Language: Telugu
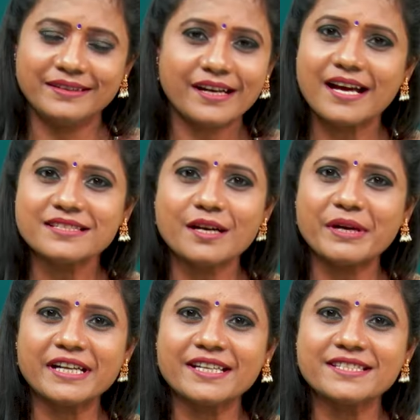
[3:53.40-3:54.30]
రాజా
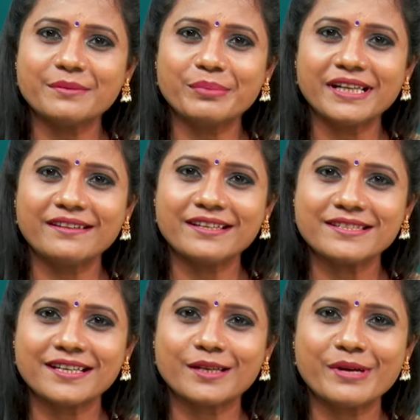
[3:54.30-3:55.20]
మాట ఏం చెప్పలేదే
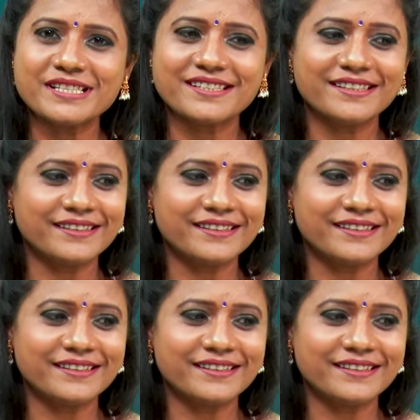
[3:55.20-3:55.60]
శేఖర్ భాష